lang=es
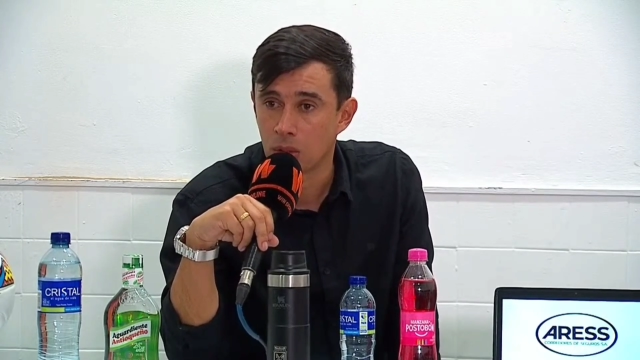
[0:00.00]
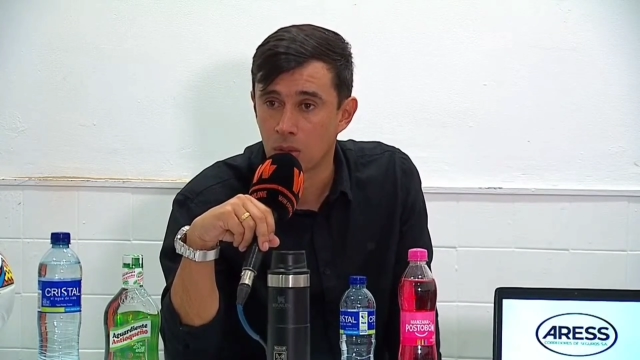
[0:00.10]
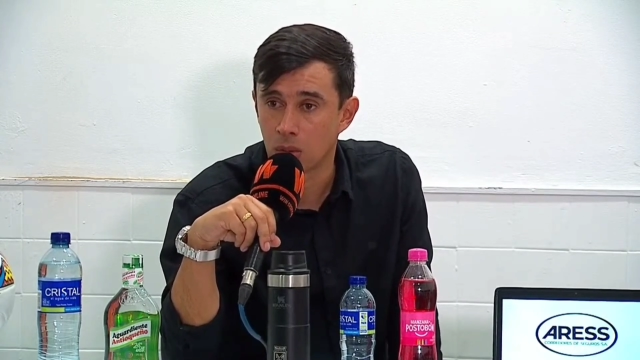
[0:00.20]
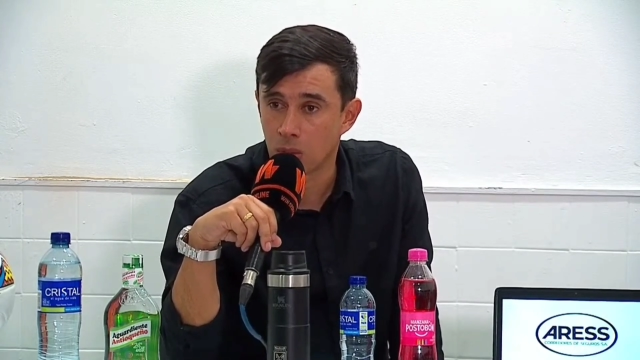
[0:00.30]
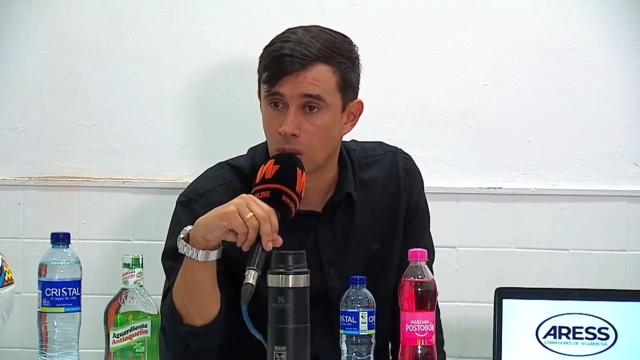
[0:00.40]

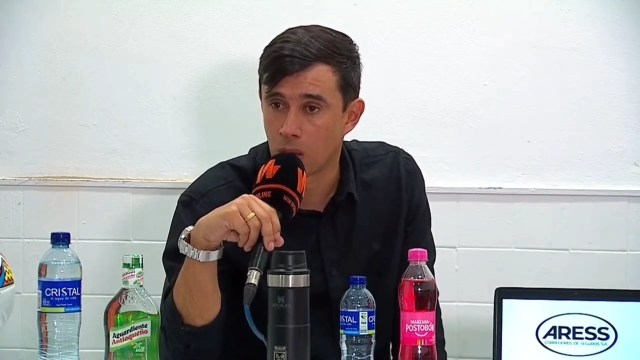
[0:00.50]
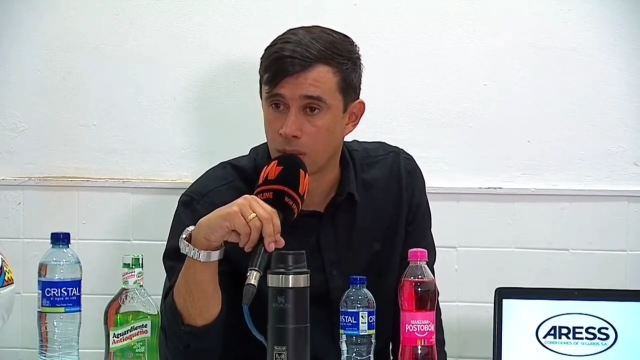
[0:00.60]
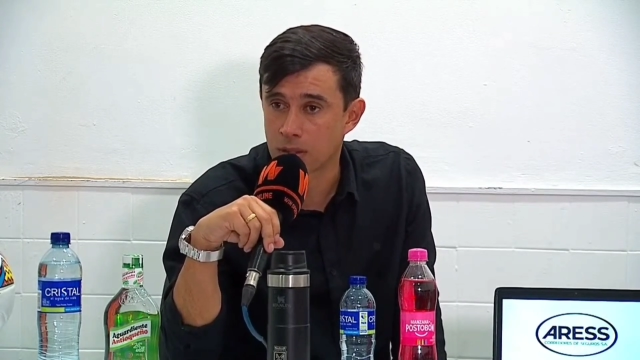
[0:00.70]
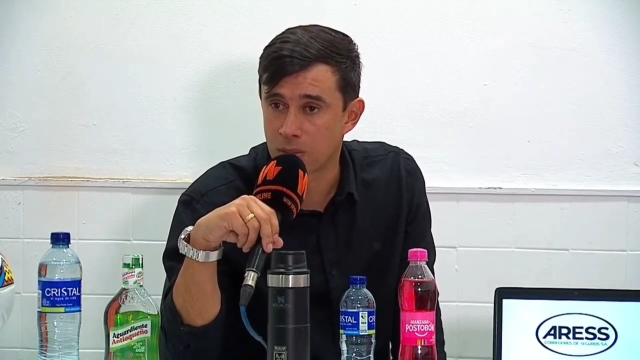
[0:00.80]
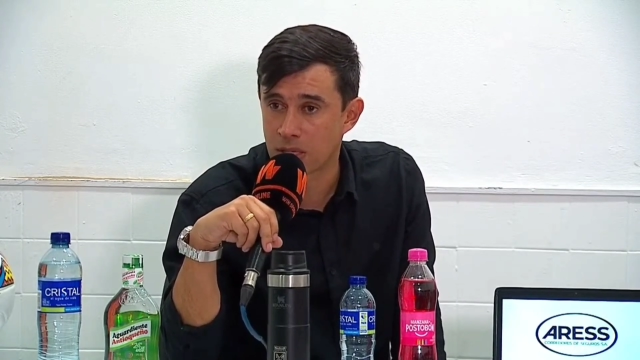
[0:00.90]

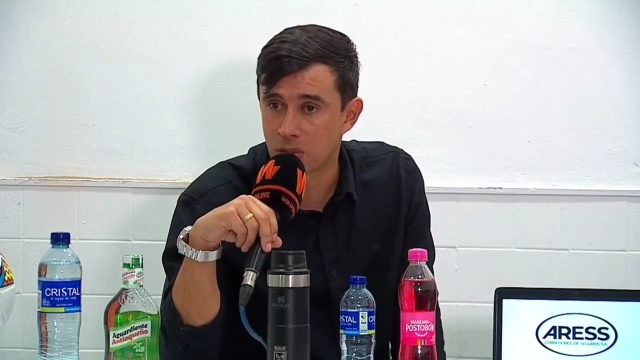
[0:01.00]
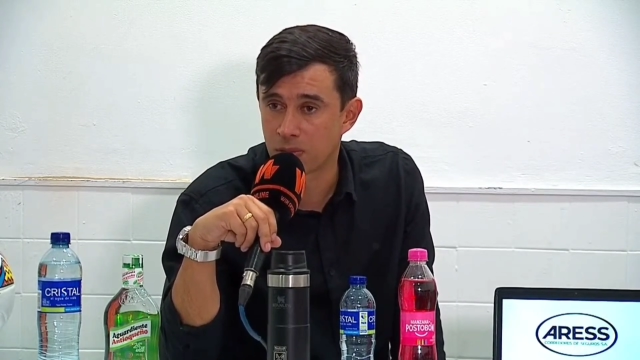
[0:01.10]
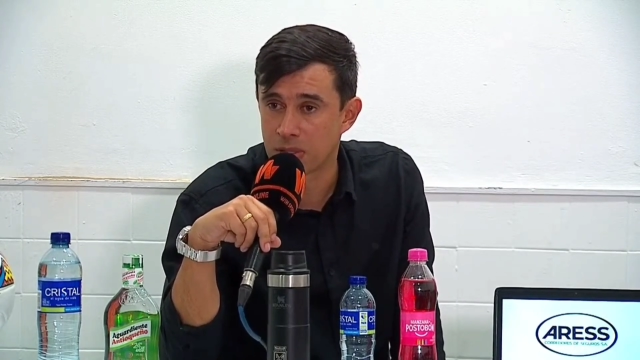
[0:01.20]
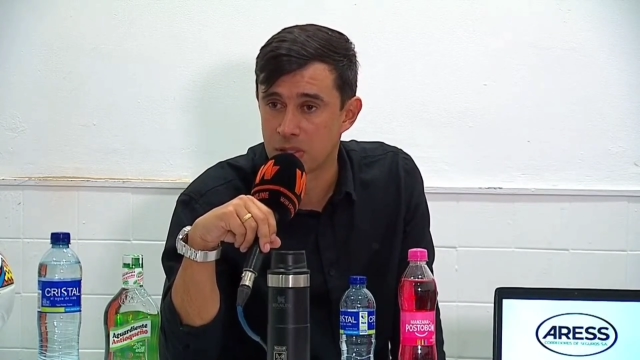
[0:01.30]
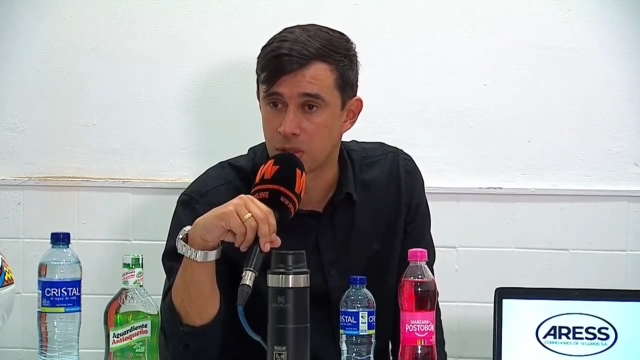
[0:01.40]
jugadores más
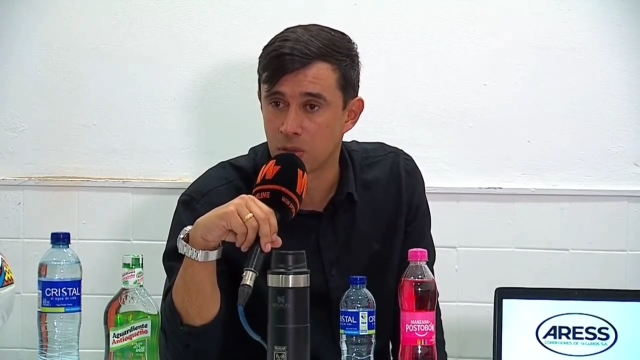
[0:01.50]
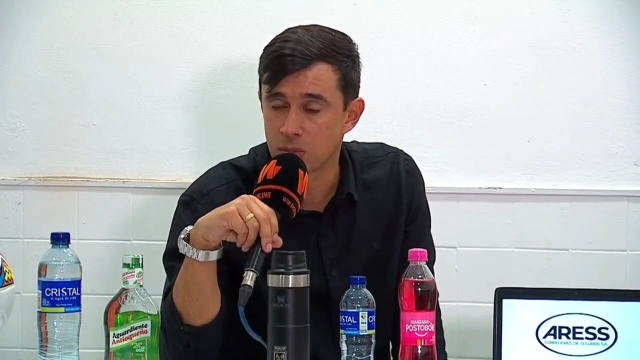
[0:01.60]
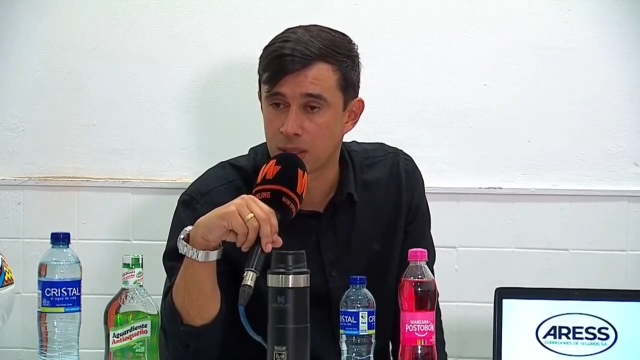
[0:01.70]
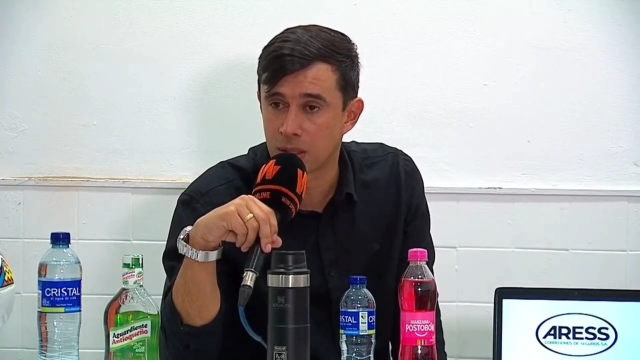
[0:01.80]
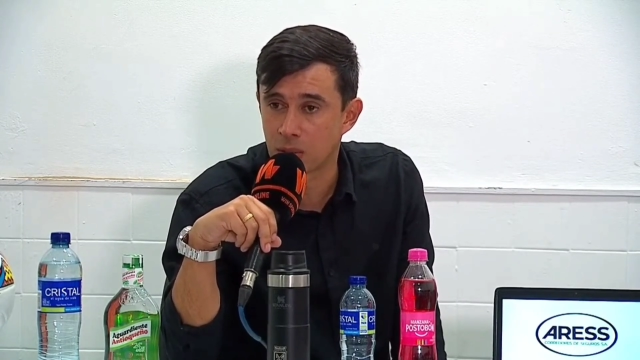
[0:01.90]
ofensivos,
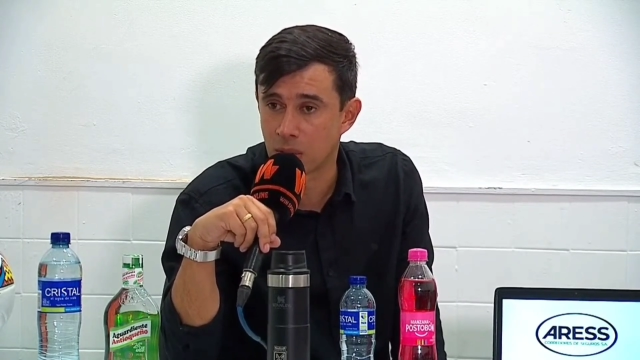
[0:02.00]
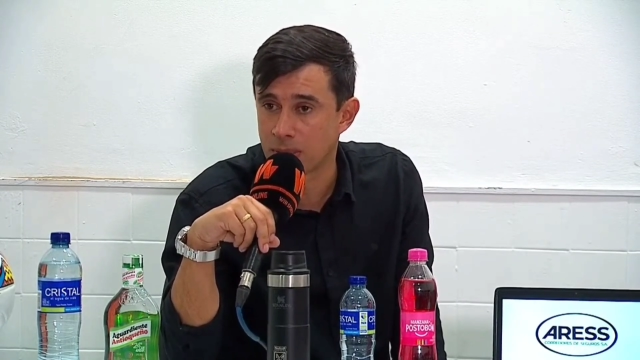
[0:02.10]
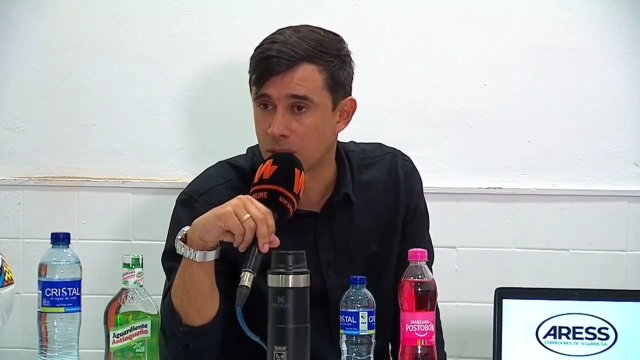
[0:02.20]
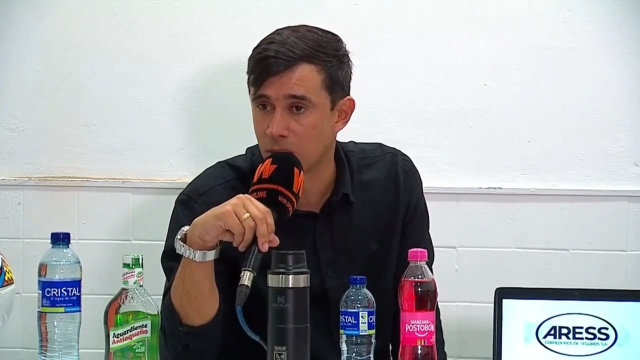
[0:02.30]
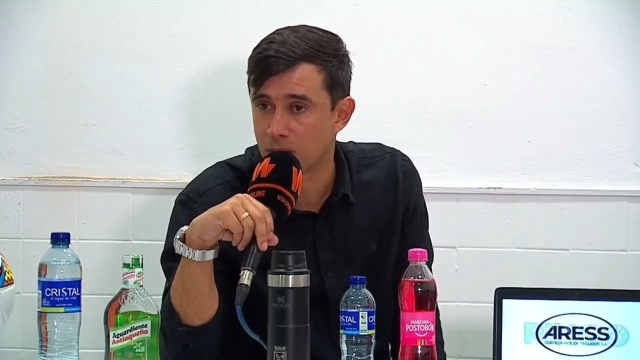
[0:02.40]
mantener una
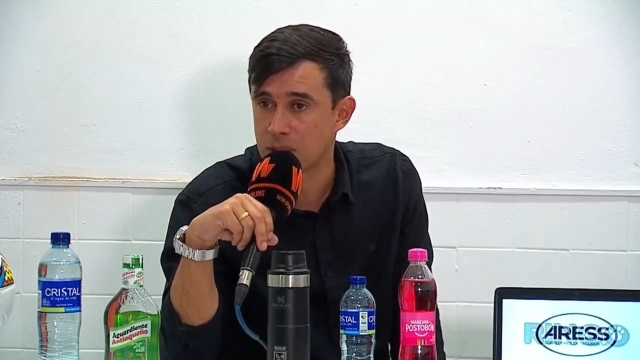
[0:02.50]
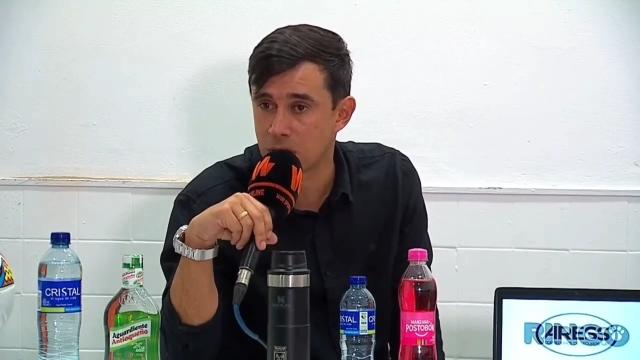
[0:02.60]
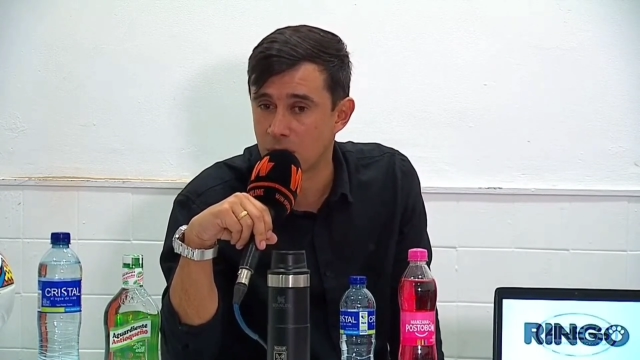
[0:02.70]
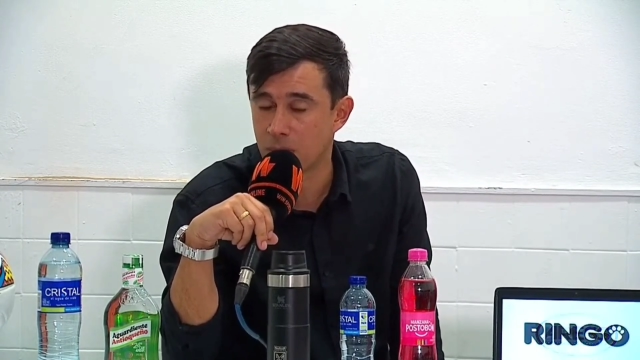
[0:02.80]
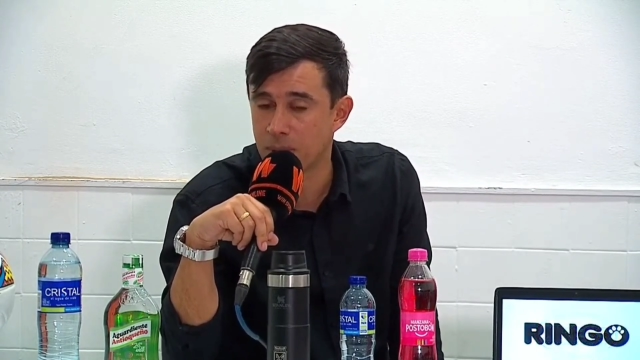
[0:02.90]
mitad
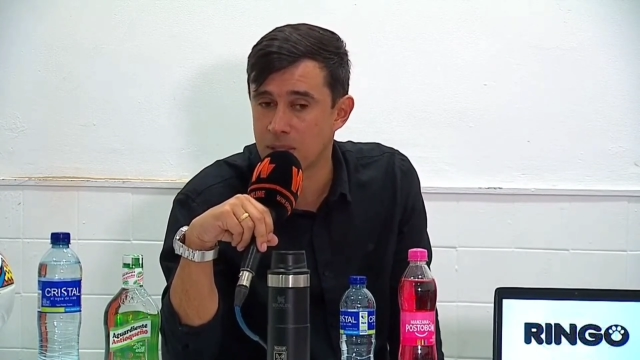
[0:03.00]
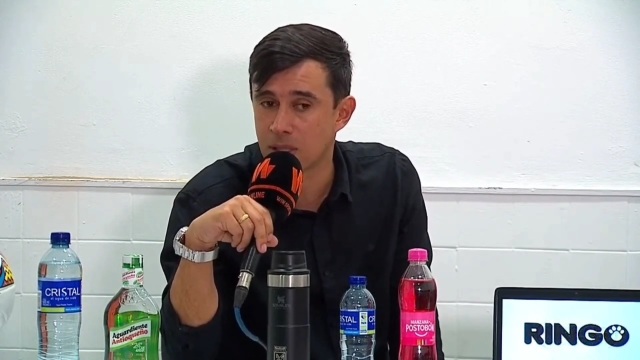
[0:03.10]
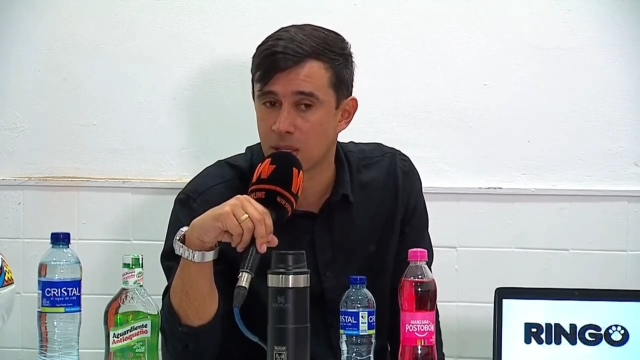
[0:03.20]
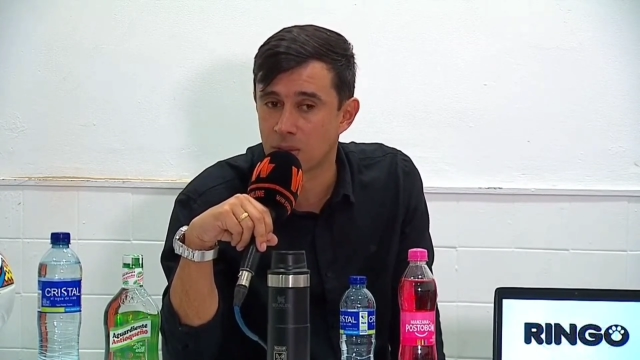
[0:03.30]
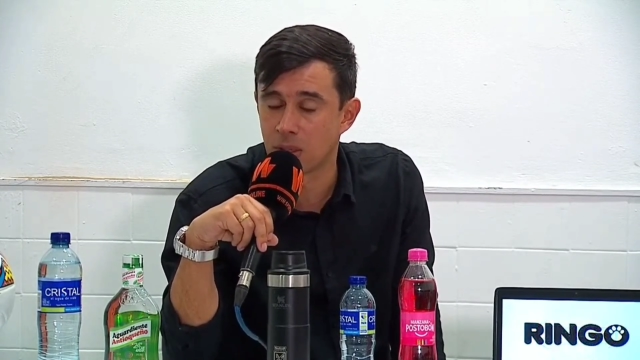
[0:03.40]
ofensiva
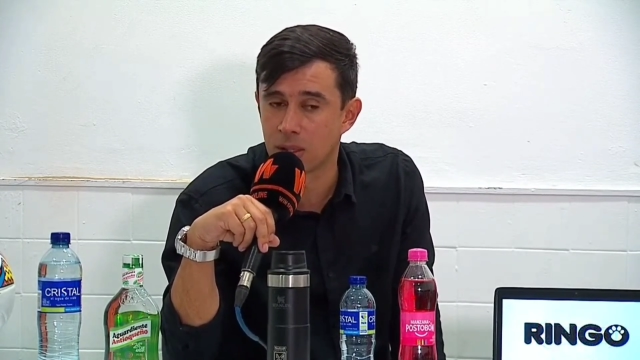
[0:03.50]
pensando